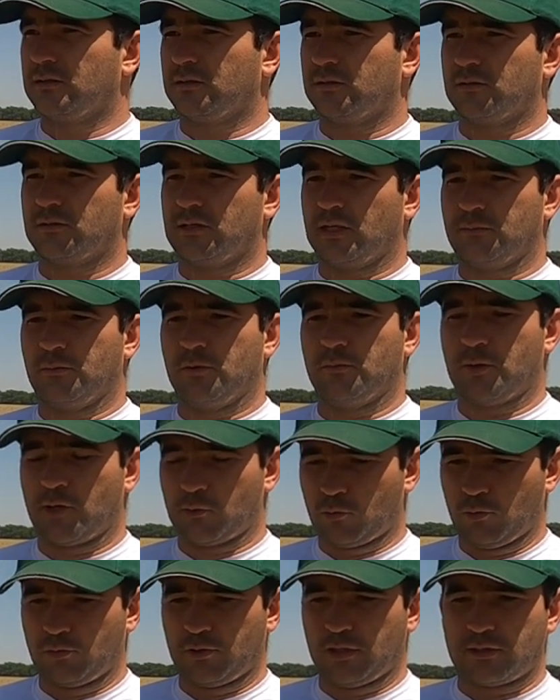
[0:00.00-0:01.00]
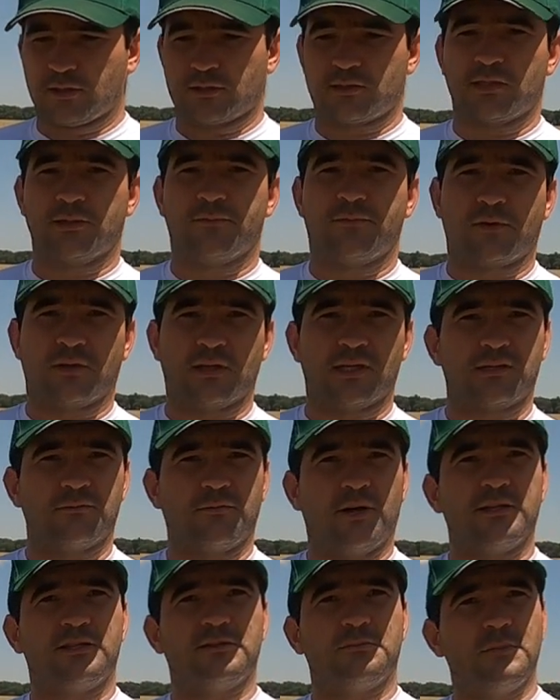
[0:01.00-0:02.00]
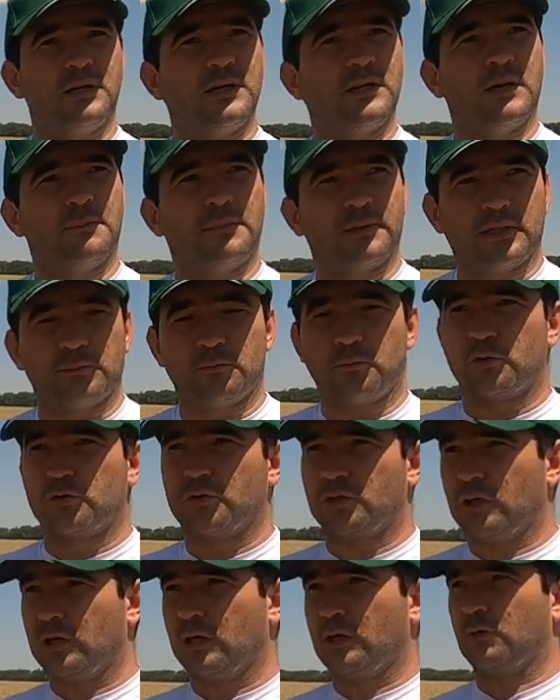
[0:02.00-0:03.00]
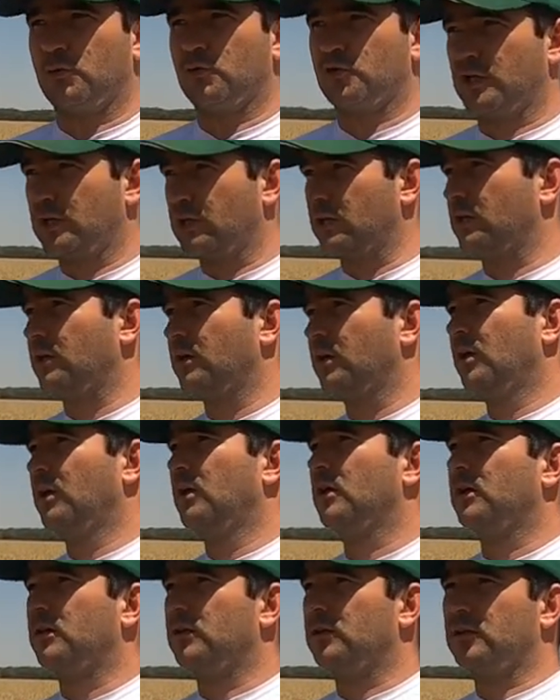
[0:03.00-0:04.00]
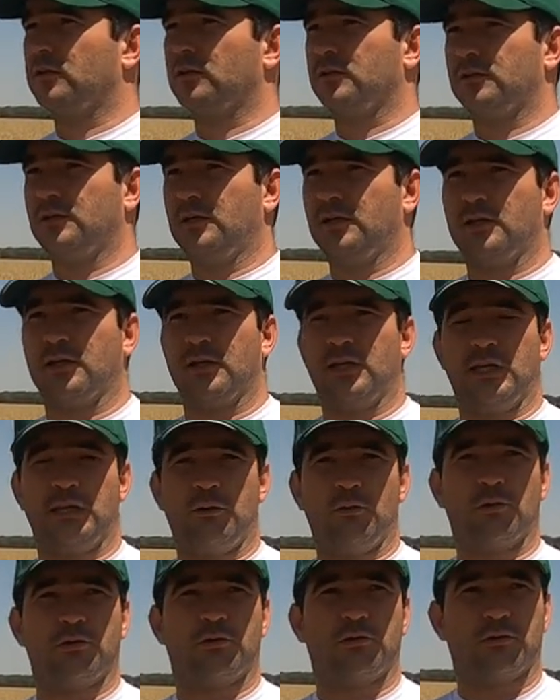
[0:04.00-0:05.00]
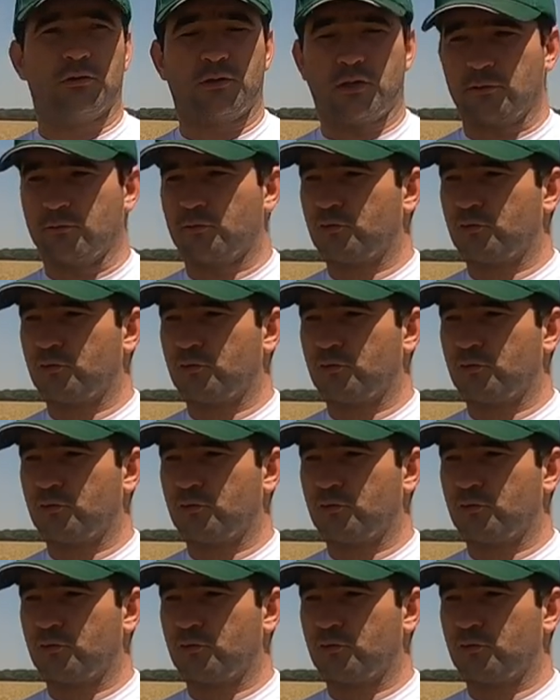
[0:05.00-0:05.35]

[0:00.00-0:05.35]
Э, как бы могу эти цифры назвать смело, потому что уже э, дело идет к